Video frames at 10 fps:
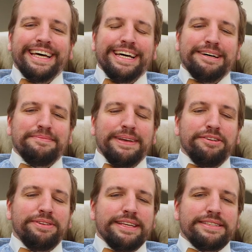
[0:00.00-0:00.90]
Ähm,
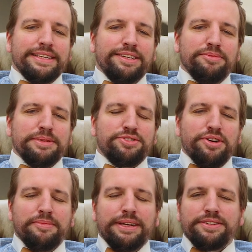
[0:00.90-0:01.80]
Leonie ist nicht nur Miss
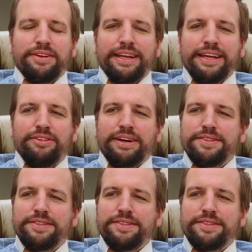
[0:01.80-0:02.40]
Germany, sondern hat noch